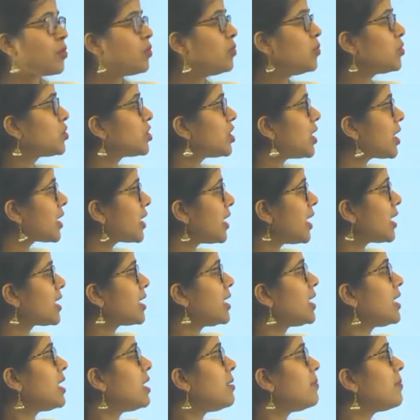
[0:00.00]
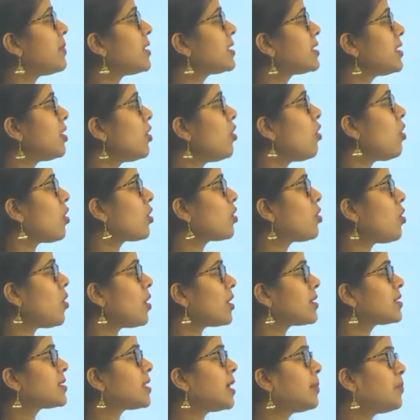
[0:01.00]
पूछा गया कि इनमें से
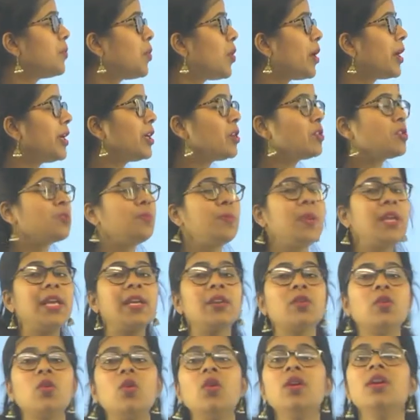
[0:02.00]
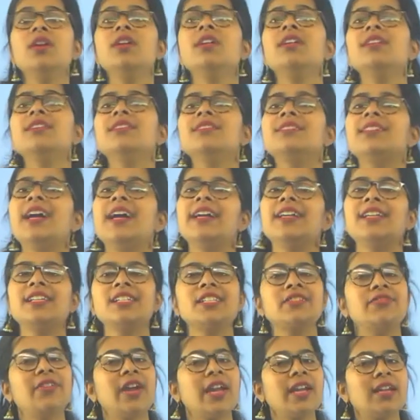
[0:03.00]
कौन सा पॉइंट उस प्लेन को
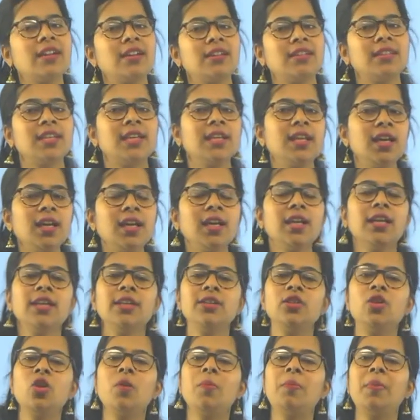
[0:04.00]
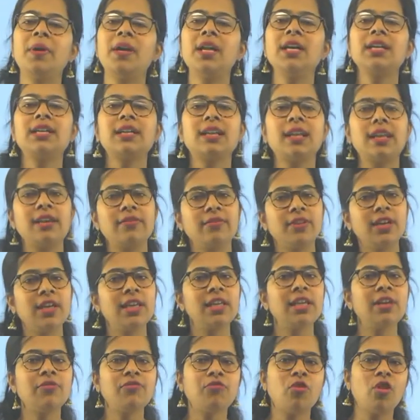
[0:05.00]
सेटिस्फाई करता है ना देखो बड़ा
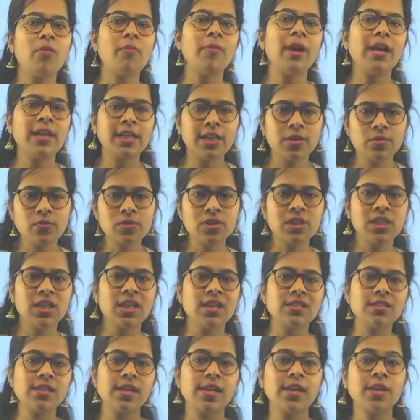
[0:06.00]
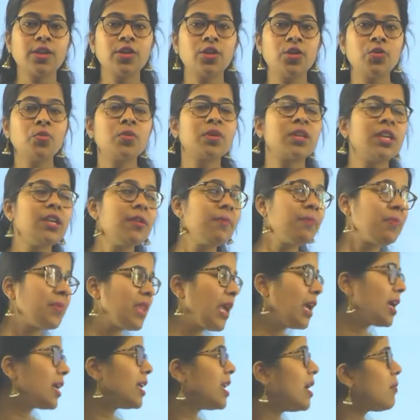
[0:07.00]
क्लेवरली ये फॉर्मेट यूज़ किया जा रहा है क्योंकि
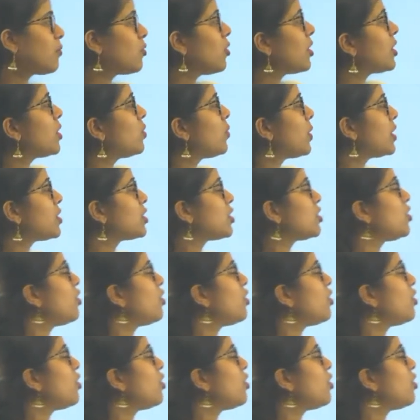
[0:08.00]
अगर आपको इक्वेशन